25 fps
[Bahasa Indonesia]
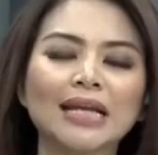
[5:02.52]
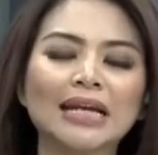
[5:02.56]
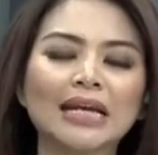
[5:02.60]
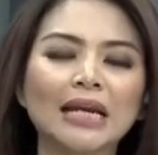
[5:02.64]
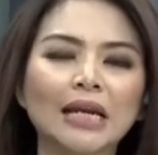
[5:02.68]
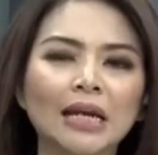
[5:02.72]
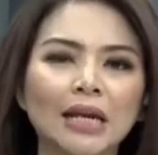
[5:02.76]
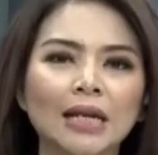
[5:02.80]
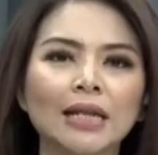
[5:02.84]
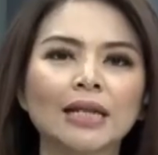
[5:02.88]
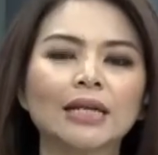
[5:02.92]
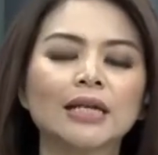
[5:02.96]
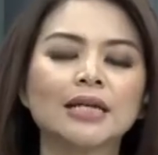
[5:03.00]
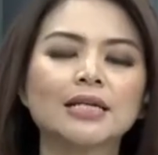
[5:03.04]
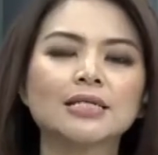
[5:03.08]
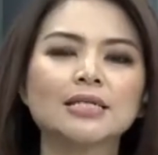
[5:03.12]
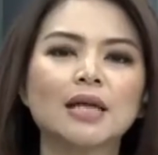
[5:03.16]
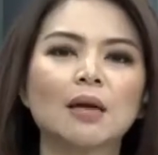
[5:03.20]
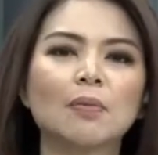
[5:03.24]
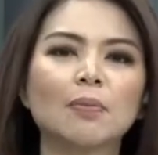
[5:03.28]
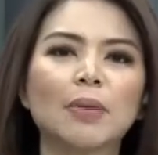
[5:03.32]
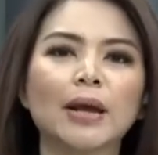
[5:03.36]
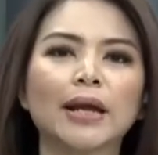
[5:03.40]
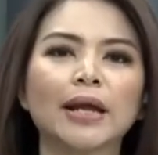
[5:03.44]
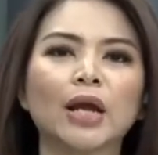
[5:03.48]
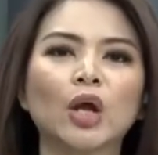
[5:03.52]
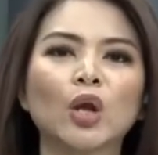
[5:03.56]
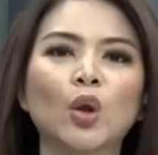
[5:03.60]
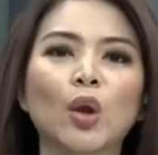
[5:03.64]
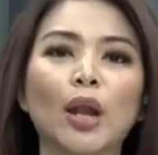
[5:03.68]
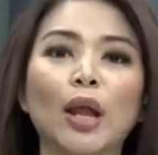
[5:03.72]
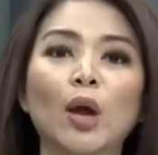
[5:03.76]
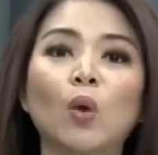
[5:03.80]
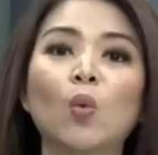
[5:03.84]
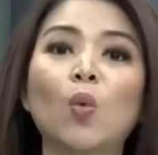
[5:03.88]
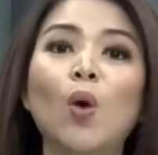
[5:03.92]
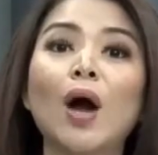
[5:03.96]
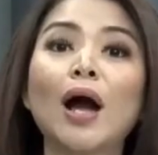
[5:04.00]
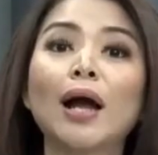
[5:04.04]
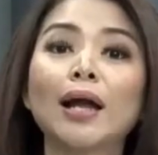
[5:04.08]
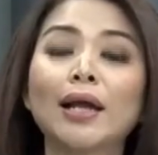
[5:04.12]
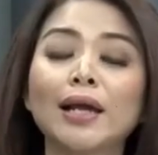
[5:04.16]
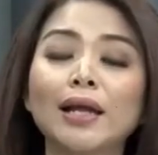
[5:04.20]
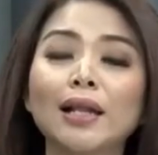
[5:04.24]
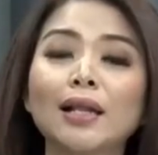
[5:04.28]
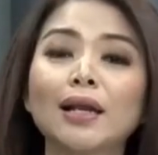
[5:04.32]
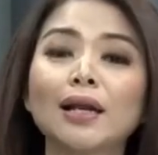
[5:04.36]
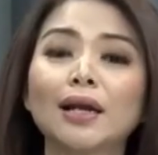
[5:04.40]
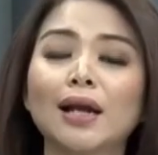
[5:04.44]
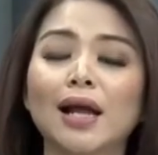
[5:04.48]
ini mencuat dan hal ini disampaikan
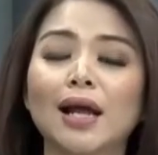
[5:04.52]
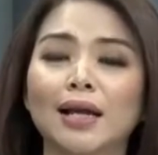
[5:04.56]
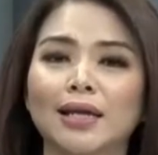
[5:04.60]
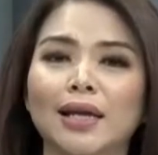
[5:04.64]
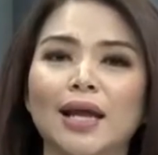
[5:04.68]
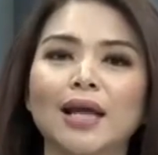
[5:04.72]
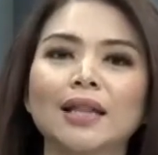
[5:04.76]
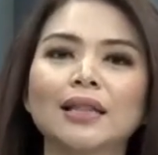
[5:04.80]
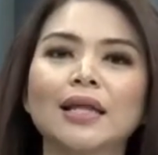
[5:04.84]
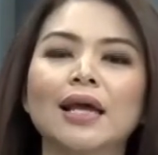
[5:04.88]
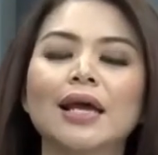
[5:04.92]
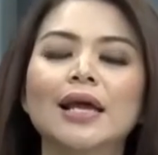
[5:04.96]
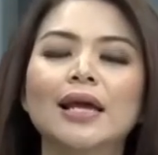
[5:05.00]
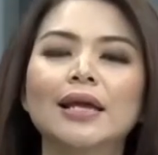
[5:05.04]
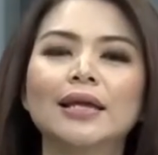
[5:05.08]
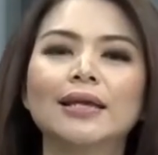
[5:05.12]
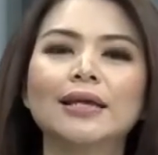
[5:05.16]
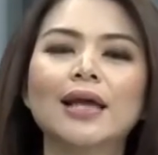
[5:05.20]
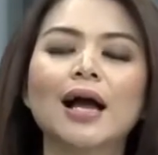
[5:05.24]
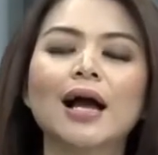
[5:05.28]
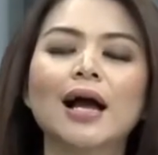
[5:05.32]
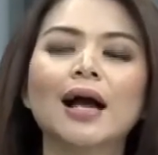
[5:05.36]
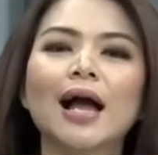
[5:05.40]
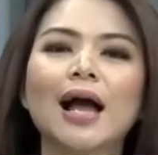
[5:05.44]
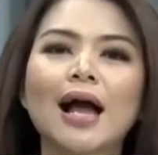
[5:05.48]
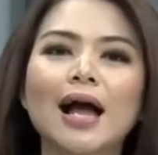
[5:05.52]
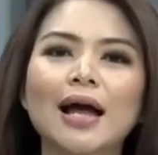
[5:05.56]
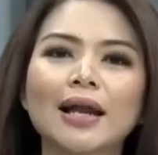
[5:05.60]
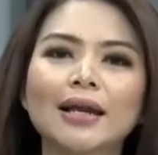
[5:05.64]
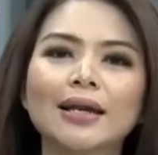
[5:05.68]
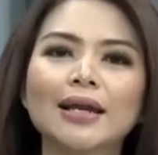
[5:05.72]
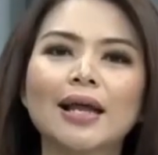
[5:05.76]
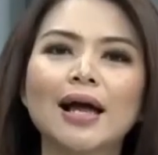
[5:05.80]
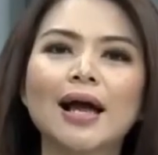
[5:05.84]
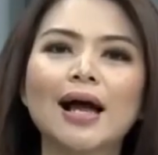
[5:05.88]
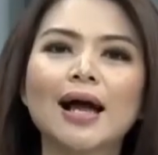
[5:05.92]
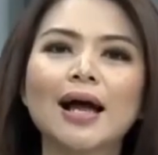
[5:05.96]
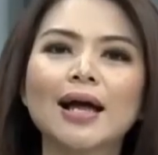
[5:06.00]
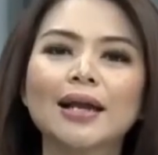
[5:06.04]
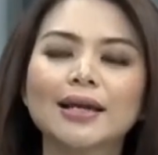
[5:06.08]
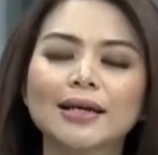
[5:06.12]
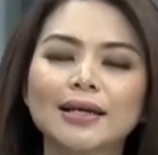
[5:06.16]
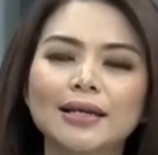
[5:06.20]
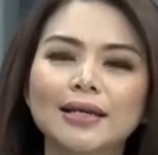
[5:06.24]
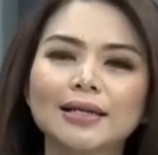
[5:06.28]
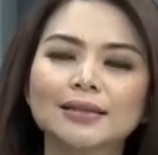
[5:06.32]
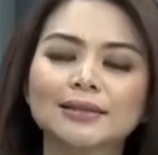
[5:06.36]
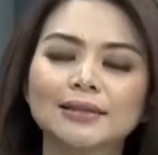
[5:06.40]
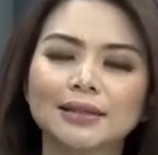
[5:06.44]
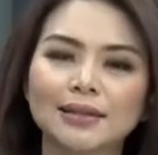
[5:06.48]
oleh wakil rakyat yang
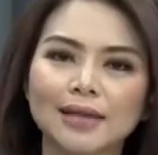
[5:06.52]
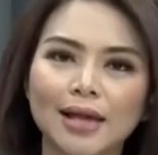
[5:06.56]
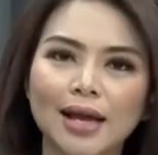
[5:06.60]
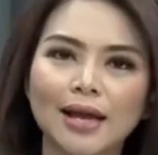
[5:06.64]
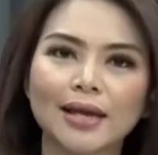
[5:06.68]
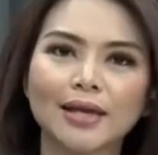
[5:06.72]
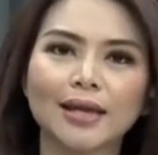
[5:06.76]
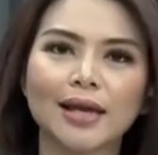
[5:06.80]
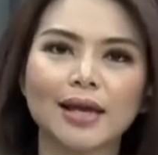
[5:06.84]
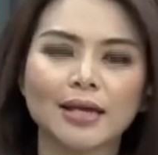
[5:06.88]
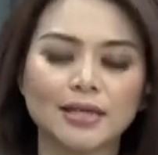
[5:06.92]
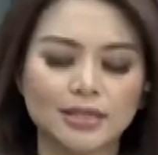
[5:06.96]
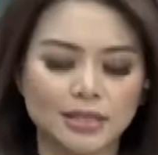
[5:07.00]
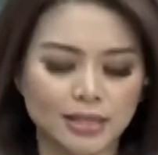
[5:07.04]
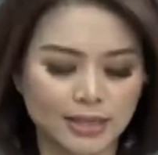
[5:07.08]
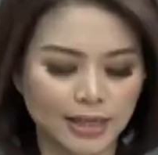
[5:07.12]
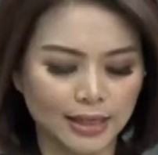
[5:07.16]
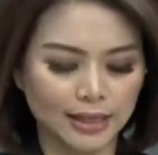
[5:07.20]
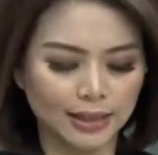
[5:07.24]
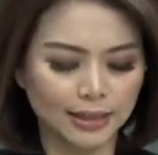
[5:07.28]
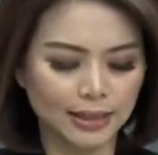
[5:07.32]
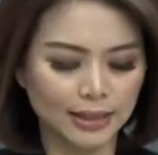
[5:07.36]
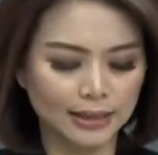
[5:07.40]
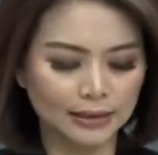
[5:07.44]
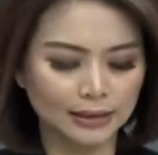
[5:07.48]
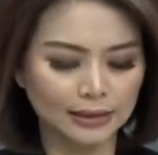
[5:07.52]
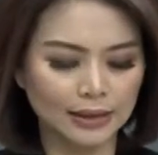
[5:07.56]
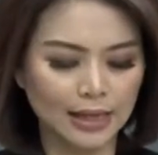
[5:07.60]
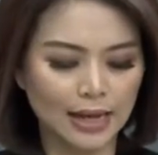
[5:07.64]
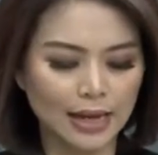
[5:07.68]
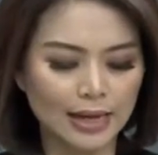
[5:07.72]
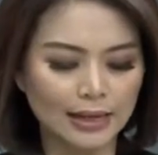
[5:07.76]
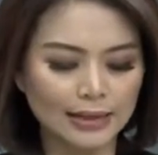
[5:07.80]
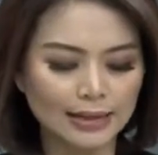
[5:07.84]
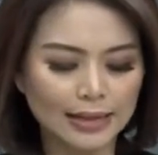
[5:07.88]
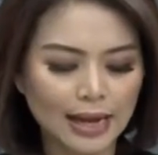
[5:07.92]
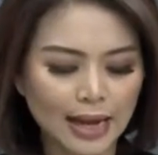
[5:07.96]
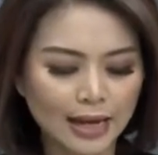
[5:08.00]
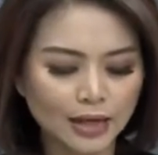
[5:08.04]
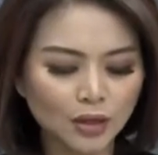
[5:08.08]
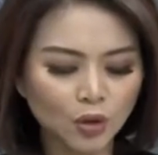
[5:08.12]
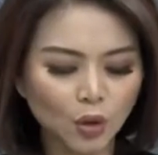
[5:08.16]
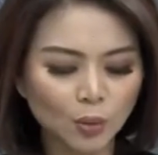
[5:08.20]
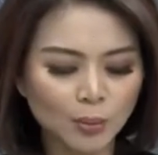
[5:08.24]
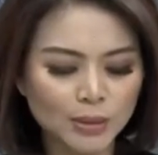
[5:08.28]
ada di Senayan, Jakarta.